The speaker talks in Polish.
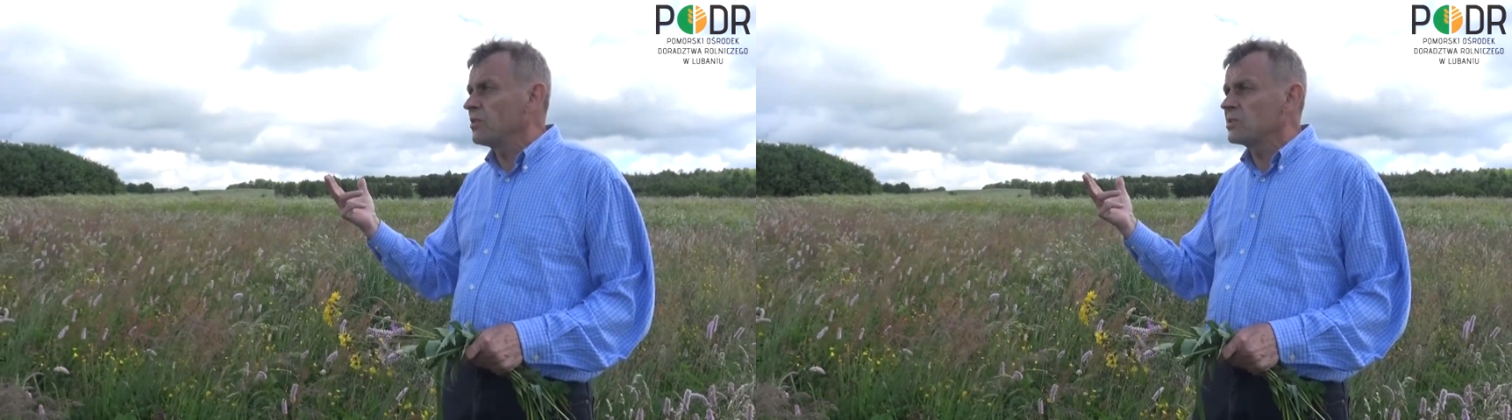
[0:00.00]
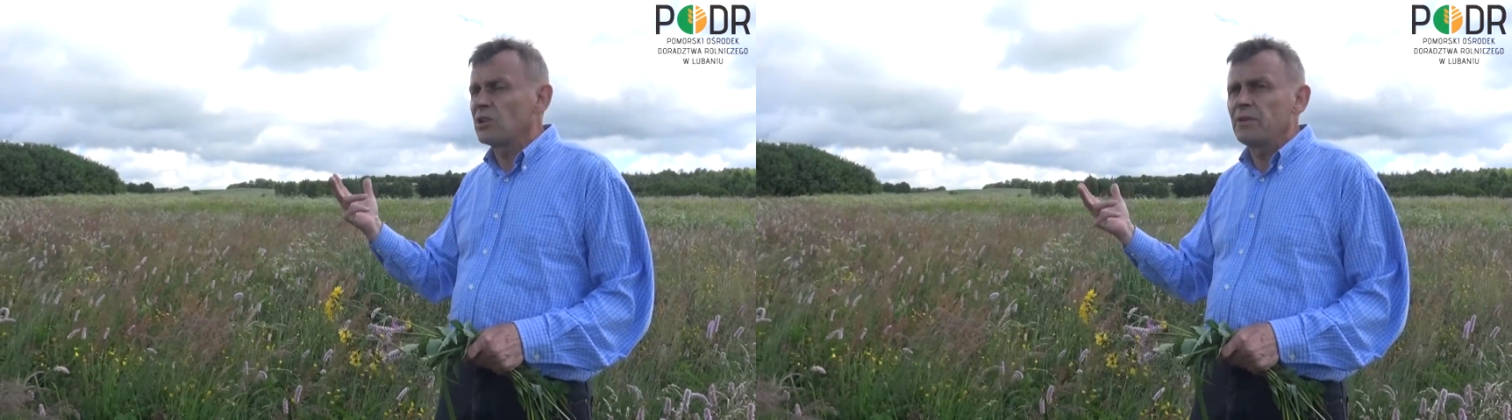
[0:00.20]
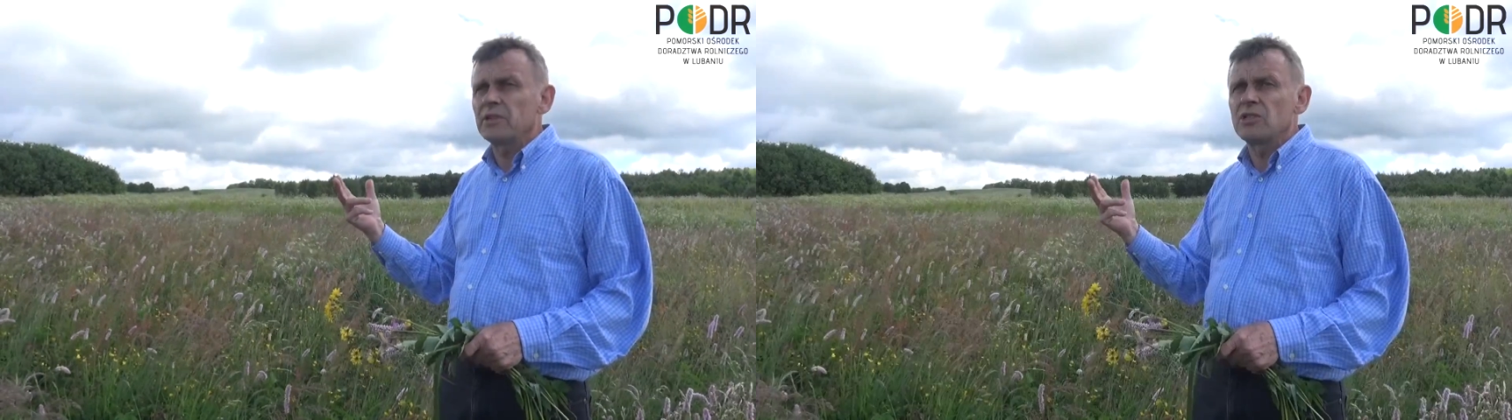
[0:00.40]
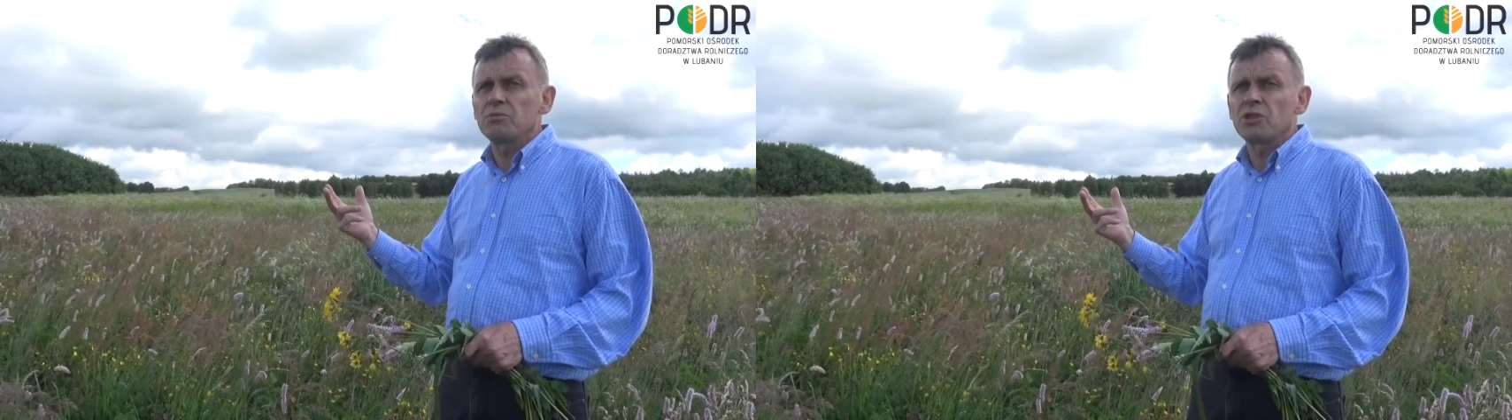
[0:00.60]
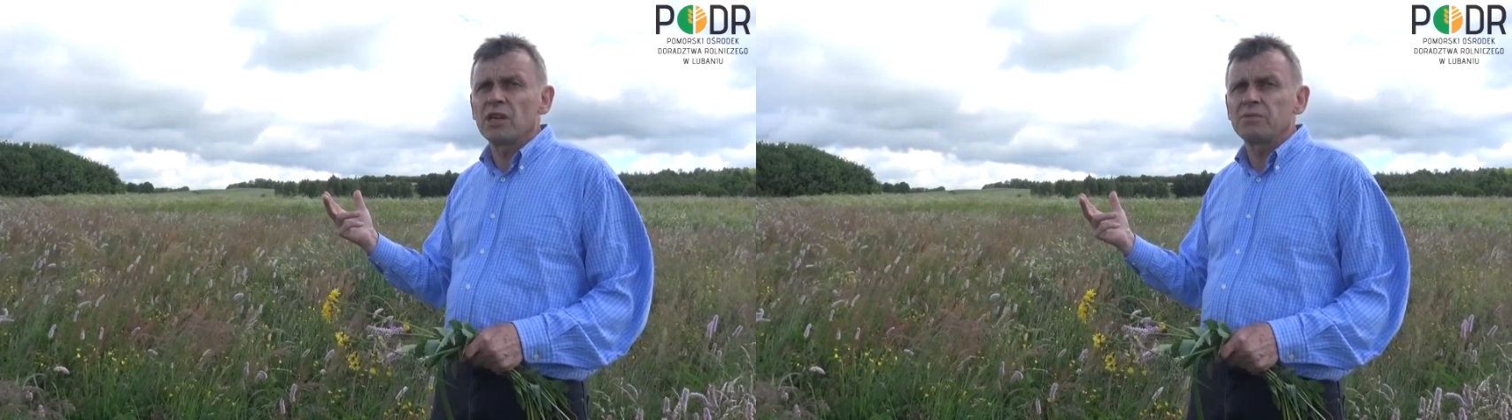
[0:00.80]
funkcjonować
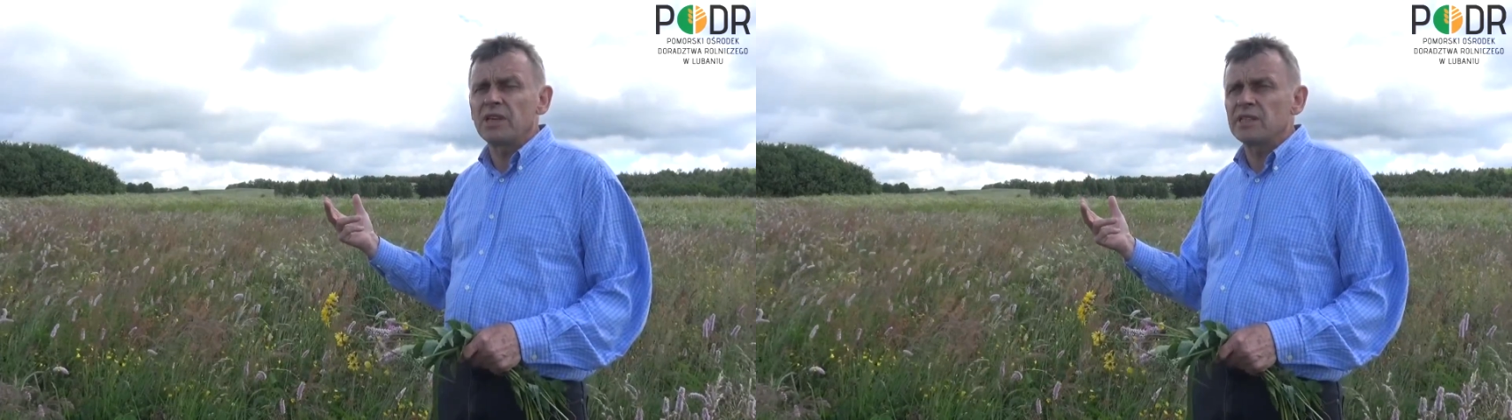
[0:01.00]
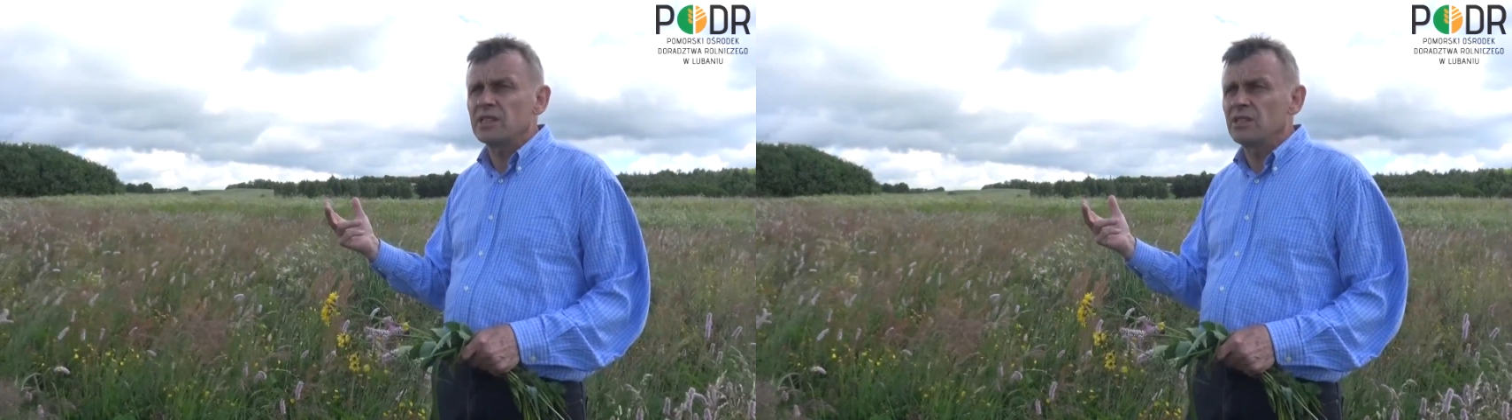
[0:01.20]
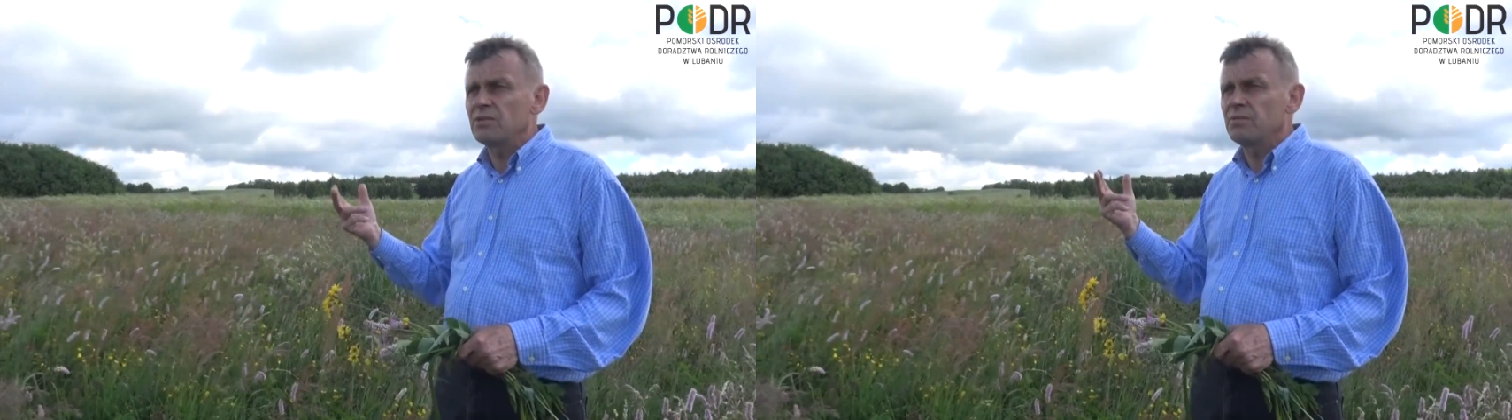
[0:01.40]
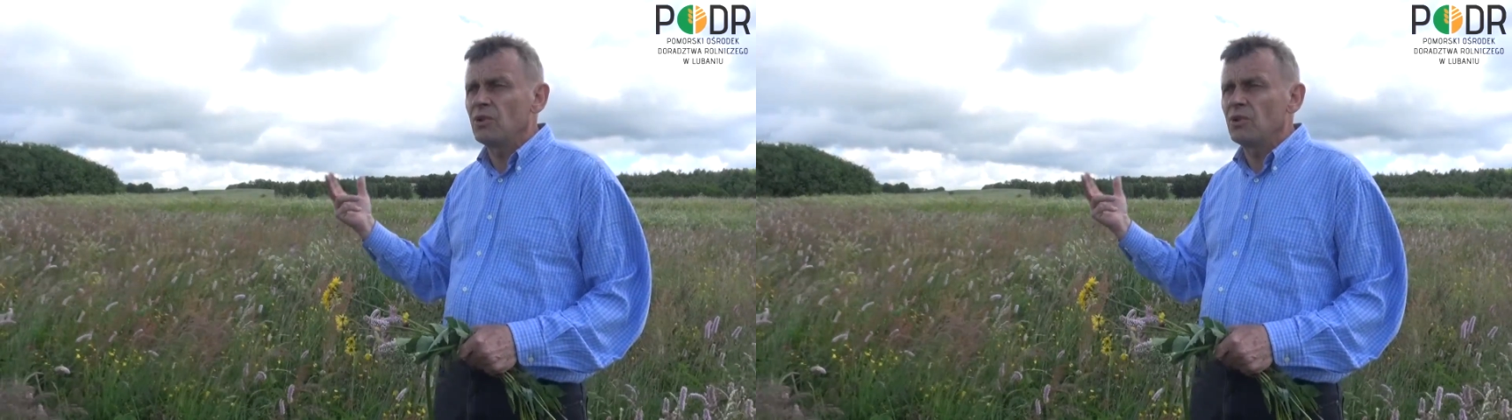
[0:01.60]
na obszarach wiejskich,